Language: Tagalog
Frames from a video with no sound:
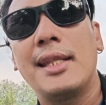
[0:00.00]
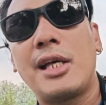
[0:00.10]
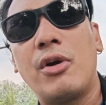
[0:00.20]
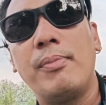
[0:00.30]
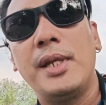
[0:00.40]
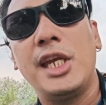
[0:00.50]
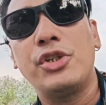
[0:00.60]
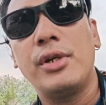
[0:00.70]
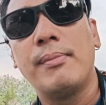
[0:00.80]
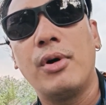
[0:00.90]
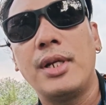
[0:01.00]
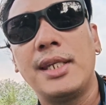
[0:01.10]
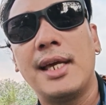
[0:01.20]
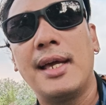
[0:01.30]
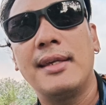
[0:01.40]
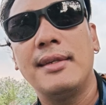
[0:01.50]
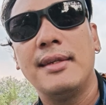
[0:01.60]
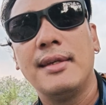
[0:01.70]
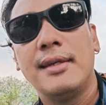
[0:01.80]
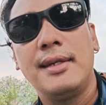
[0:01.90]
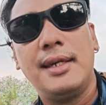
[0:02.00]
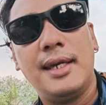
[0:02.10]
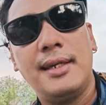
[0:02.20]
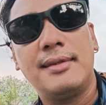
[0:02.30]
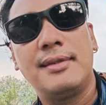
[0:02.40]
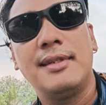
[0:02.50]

at ang combination ng bola niya is